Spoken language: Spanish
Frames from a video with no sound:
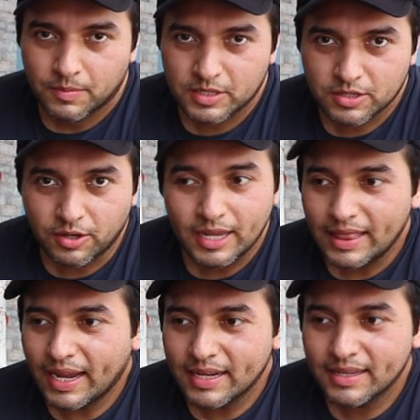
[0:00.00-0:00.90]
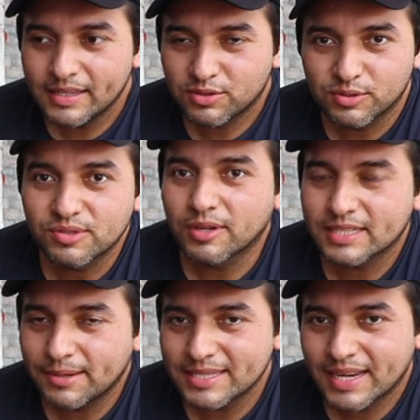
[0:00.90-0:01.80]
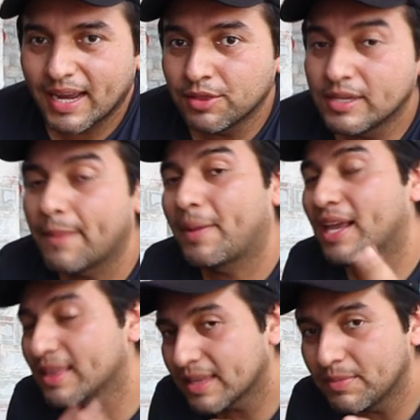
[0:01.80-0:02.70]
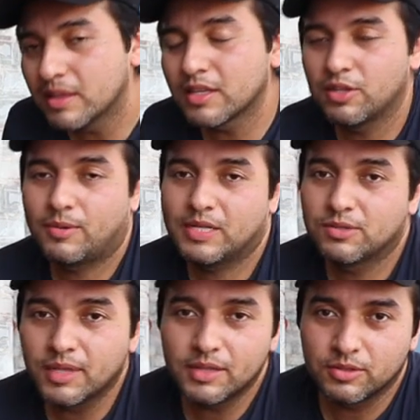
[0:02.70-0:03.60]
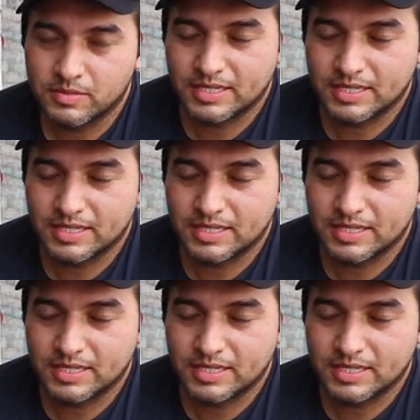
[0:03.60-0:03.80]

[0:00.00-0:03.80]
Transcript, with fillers: pues con el aire tu sudor se va secando y aparentemente no va sudando.